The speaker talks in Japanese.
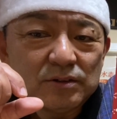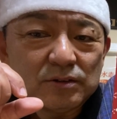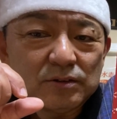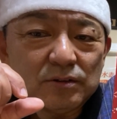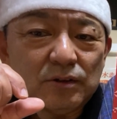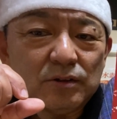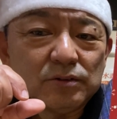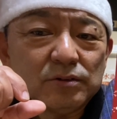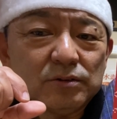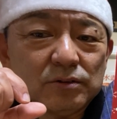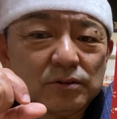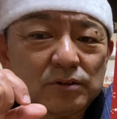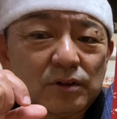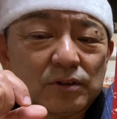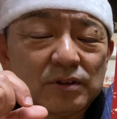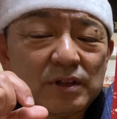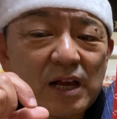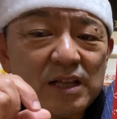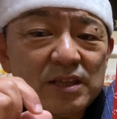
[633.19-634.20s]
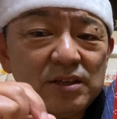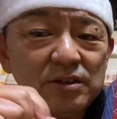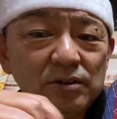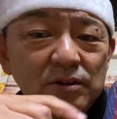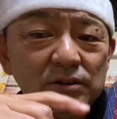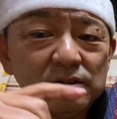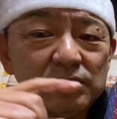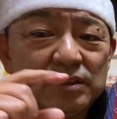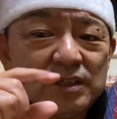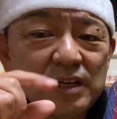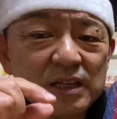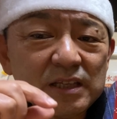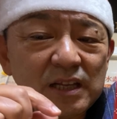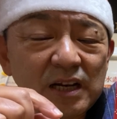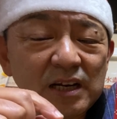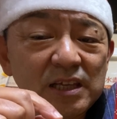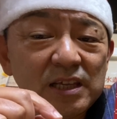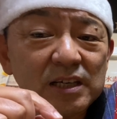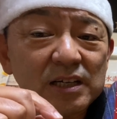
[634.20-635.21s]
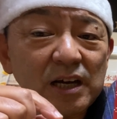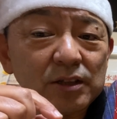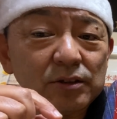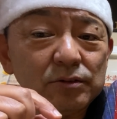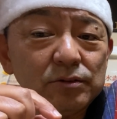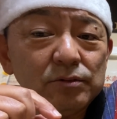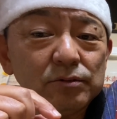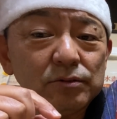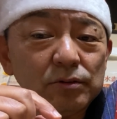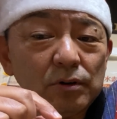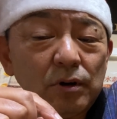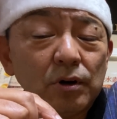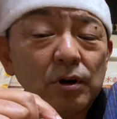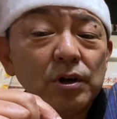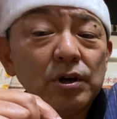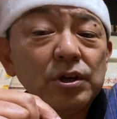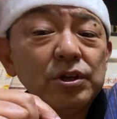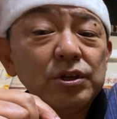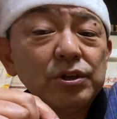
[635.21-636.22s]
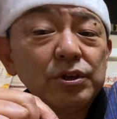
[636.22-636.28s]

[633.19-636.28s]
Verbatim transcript: そうすると何を入れたらいいかというと、